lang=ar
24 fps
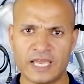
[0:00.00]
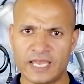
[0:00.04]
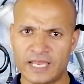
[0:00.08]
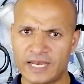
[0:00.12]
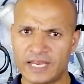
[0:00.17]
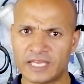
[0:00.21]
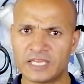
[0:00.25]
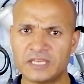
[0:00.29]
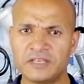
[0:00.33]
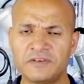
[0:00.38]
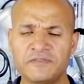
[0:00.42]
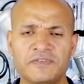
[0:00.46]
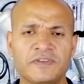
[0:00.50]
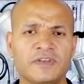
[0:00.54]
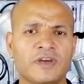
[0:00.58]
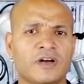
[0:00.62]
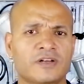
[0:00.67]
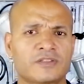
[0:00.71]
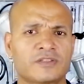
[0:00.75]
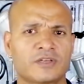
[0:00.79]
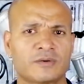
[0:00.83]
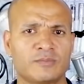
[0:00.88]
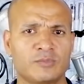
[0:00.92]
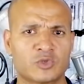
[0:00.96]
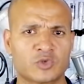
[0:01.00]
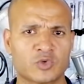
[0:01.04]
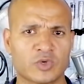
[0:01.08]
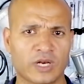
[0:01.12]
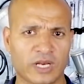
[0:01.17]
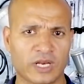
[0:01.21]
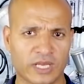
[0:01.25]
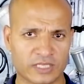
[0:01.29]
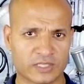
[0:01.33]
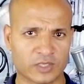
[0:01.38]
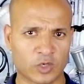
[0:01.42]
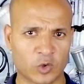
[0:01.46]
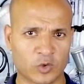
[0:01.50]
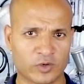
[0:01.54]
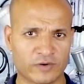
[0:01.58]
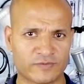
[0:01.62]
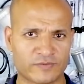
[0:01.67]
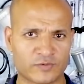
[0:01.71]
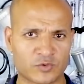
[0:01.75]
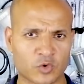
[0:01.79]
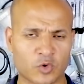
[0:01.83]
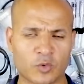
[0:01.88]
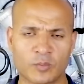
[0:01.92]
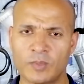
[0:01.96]
لكن في اكتر من سؤال هيطرحوا
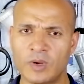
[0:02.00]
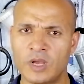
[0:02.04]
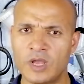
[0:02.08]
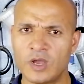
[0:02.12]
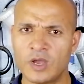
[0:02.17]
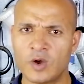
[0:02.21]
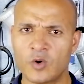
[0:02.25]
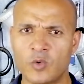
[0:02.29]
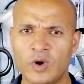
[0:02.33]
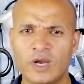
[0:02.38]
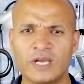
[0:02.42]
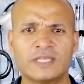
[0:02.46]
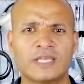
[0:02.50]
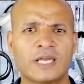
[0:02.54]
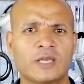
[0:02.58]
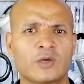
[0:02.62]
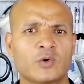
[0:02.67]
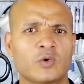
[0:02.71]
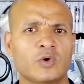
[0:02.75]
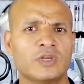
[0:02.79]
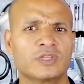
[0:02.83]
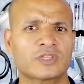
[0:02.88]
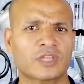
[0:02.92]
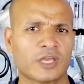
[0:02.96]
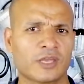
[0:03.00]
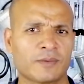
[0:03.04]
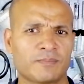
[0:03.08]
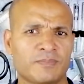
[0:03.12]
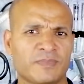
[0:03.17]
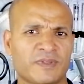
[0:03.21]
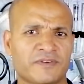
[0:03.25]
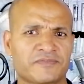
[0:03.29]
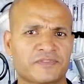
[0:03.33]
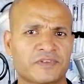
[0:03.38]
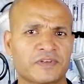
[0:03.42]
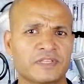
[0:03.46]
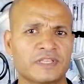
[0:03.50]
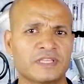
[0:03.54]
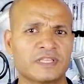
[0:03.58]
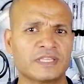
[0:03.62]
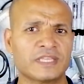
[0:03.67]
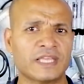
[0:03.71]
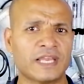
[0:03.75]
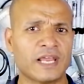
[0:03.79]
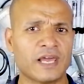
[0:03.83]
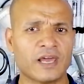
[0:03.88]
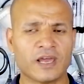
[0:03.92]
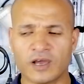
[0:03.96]
نفسهم واحد هيقول لي طيب نفترض ان
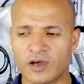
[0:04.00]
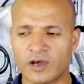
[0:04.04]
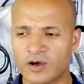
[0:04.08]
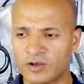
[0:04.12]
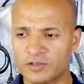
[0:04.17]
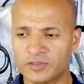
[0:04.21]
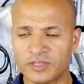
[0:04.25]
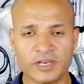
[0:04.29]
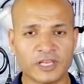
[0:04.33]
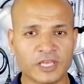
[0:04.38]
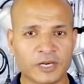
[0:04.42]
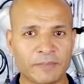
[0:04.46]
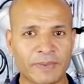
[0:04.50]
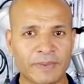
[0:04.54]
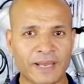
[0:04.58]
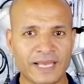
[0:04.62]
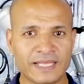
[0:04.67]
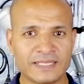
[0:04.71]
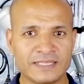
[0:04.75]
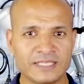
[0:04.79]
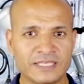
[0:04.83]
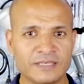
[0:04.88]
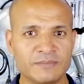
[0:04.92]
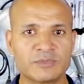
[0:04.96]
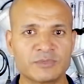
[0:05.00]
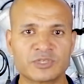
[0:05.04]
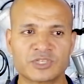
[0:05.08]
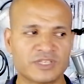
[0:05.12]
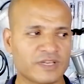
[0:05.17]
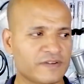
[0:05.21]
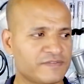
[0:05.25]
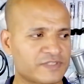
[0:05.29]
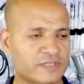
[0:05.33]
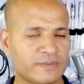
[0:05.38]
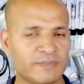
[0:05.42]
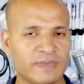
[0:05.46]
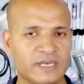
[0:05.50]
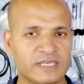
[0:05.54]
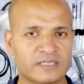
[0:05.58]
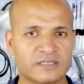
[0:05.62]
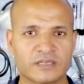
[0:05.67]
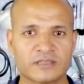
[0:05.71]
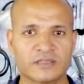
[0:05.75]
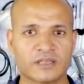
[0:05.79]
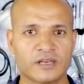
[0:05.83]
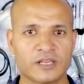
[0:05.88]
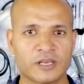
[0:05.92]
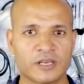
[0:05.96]
انا غطا القربة عندي مش نفس مقاس
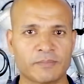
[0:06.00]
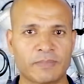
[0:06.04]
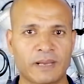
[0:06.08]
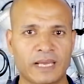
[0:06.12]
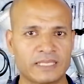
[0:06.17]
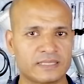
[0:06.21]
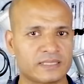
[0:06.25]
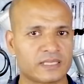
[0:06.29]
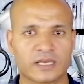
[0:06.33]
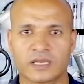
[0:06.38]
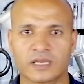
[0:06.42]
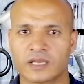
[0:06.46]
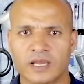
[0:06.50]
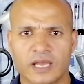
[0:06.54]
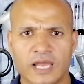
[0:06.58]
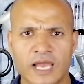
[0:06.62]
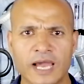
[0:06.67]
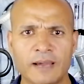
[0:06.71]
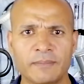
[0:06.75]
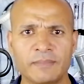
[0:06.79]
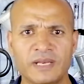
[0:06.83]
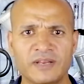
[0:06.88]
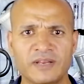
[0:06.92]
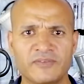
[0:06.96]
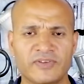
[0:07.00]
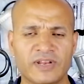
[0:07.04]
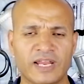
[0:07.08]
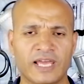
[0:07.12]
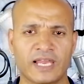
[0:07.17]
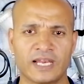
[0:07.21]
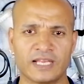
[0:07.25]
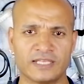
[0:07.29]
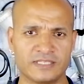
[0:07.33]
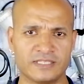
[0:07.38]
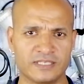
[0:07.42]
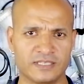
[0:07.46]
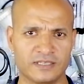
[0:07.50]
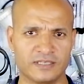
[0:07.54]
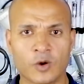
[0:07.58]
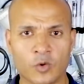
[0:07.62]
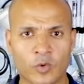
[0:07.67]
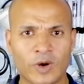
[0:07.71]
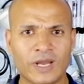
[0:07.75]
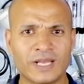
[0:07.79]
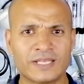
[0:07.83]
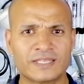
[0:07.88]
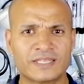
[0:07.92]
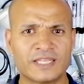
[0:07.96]
غطا القربة عندك هعمل ايه في الحالة دي
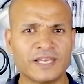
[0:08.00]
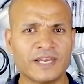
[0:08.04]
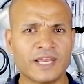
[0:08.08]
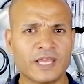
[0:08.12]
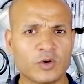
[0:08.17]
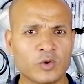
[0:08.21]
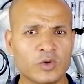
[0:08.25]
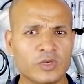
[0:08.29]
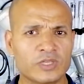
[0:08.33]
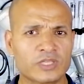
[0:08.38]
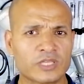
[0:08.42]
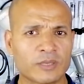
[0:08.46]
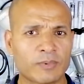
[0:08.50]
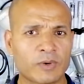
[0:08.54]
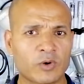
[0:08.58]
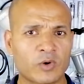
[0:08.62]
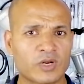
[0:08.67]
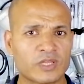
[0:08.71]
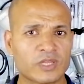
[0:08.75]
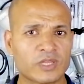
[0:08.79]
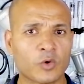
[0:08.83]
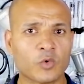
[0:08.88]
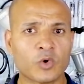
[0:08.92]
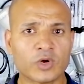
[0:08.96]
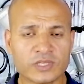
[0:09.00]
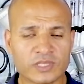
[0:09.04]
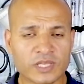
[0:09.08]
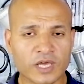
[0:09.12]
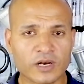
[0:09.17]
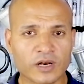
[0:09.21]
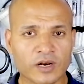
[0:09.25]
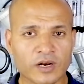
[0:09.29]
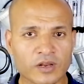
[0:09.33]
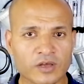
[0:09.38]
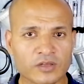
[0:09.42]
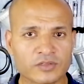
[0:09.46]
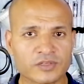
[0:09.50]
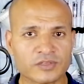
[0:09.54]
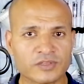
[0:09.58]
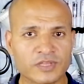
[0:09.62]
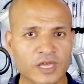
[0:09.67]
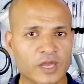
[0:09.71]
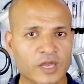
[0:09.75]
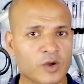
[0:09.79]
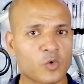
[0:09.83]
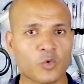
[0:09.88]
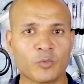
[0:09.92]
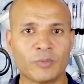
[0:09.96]
واحد تاني هيقول لي طب لو انا دورت على الغطا
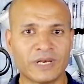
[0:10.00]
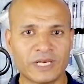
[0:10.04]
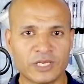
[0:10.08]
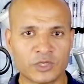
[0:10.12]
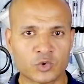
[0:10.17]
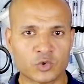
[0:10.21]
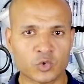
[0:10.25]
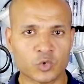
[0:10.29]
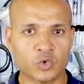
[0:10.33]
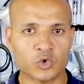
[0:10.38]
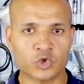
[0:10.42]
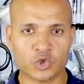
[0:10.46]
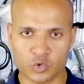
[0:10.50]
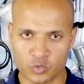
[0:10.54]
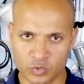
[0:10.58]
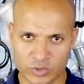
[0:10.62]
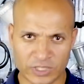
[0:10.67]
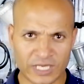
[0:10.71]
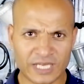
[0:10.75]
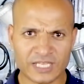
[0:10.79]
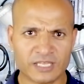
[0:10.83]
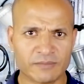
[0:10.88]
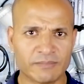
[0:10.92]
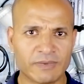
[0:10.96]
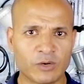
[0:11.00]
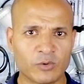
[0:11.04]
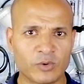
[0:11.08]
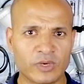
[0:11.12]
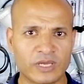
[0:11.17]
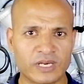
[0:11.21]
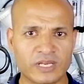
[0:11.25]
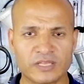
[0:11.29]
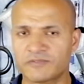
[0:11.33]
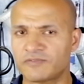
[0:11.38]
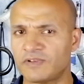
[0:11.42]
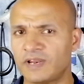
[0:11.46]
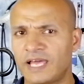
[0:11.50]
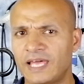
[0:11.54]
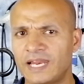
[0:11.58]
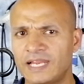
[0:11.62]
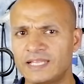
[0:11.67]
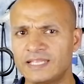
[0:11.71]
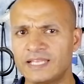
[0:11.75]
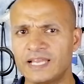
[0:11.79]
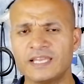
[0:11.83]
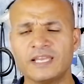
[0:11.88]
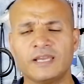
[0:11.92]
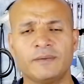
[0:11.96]
ده وما لقيتوش وده احتمال وارد في الحالة
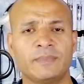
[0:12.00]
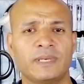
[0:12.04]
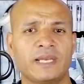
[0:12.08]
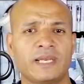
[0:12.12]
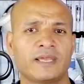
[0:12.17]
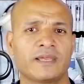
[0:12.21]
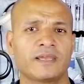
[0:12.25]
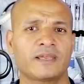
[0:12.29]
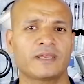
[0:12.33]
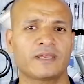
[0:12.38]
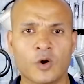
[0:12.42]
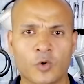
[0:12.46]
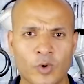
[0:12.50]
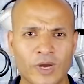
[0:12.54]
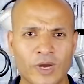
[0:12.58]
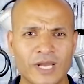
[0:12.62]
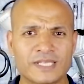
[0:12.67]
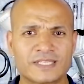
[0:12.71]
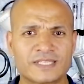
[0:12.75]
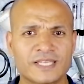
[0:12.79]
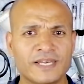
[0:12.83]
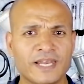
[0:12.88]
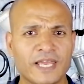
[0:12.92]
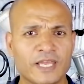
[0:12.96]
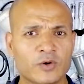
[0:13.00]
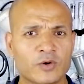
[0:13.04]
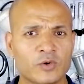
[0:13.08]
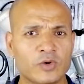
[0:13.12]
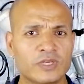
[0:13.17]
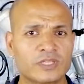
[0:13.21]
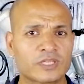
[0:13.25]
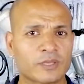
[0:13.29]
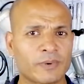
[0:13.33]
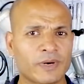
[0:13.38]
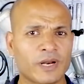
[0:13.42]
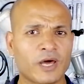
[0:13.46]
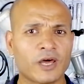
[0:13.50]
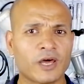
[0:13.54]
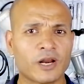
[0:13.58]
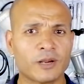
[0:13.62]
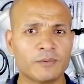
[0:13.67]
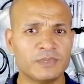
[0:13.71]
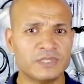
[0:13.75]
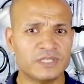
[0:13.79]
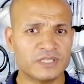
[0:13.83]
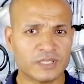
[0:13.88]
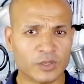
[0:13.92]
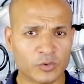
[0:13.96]
دي هيعمل ايه واحد تاني هيقول لي طب انا
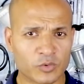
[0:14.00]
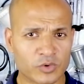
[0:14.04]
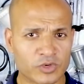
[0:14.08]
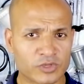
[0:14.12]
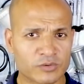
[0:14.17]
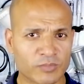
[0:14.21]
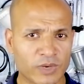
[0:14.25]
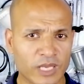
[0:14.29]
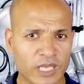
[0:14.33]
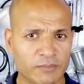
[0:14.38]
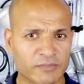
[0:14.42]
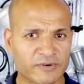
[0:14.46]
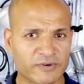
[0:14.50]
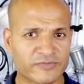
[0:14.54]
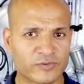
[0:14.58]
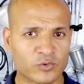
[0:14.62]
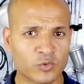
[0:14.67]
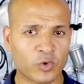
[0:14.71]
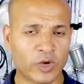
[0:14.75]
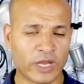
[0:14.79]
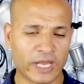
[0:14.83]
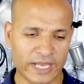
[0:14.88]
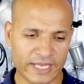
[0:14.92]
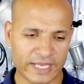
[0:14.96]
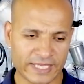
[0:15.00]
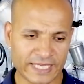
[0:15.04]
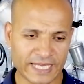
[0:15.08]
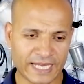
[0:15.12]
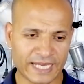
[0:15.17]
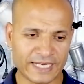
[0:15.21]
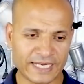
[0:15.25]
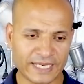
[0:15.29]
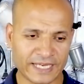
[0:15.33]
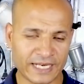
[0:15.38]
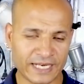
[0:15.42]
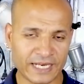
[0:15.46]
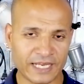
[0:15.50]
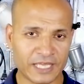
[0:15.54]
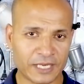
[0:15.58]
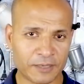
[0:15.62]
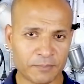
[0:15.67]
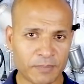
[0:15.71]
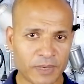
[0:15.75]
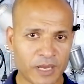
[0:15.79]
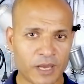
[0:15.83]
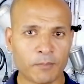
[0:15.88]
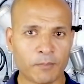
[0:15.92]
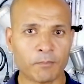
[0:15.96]
عربيتي دوره ميه مفتوحه يعني
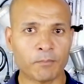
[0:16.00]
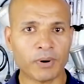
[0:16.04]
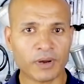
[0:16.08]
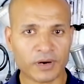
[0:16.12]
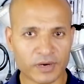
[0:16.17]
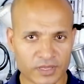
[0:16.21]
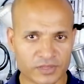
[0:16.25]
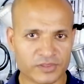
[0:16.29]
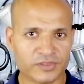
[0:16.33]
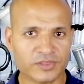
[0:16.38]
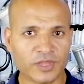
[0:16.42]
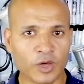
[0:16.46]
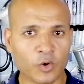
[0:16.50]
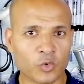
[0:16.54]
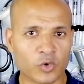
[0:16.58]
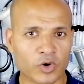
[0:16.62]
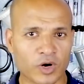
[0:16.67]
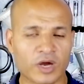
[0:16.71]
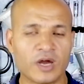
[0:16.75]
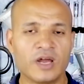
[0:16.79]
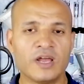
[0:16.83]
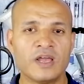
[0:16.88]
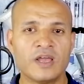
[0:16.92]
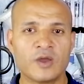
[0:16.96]
القربه بره الدوره